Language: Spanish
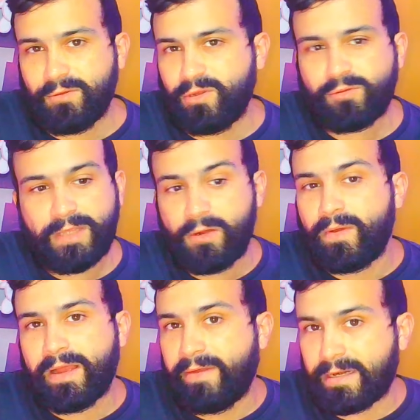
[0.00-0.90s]
Ya ustedes lo
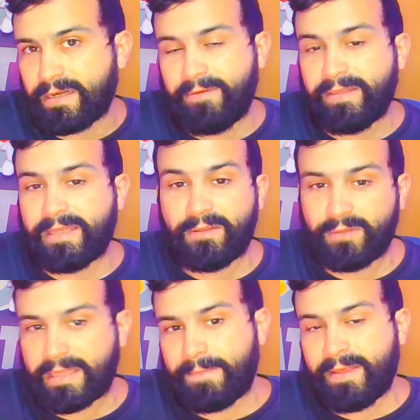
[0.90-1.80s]
van a ver reventando
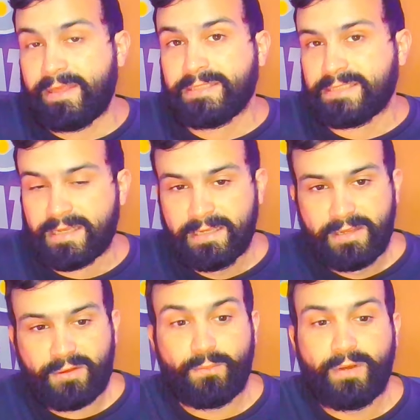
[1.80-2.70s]
etapas de esas
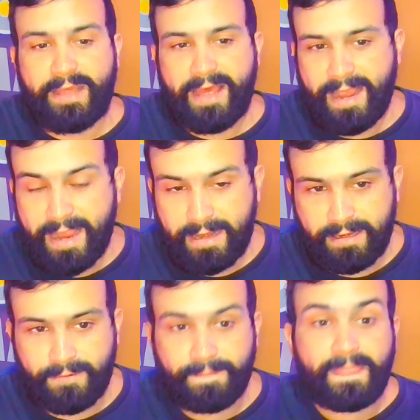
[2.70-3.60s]
como le da la gana,
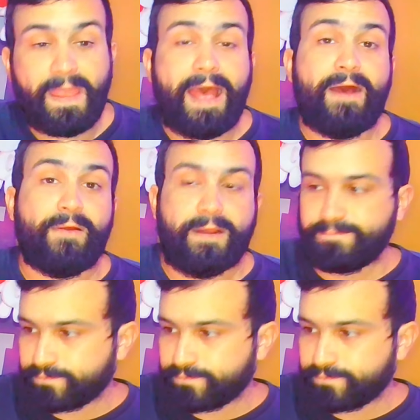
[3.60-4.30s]
¿no? Ahora,